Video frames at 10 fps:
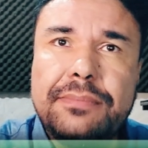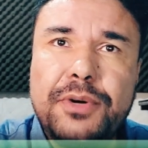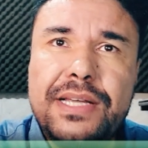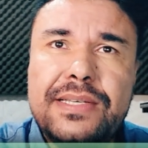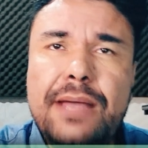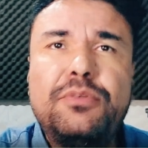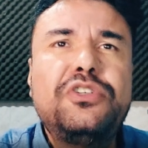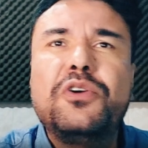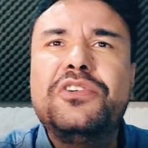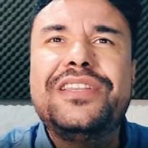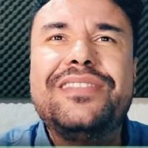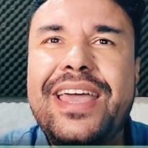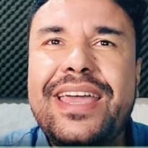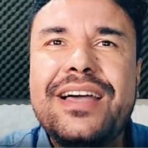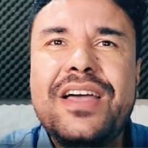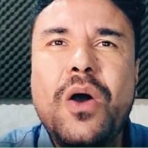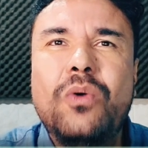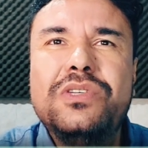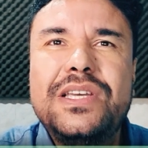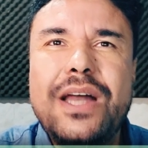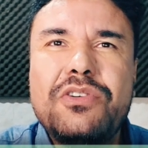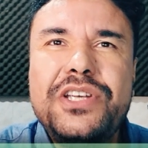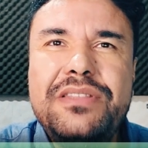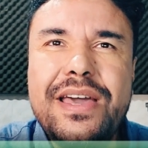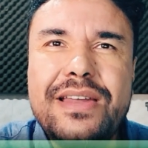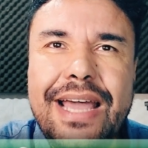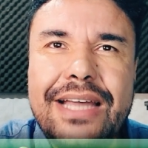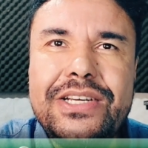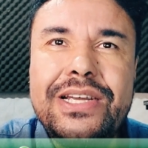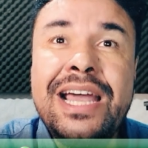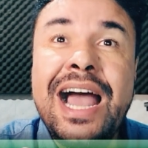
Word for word: por exemplo, de onde tenha um sinal de internet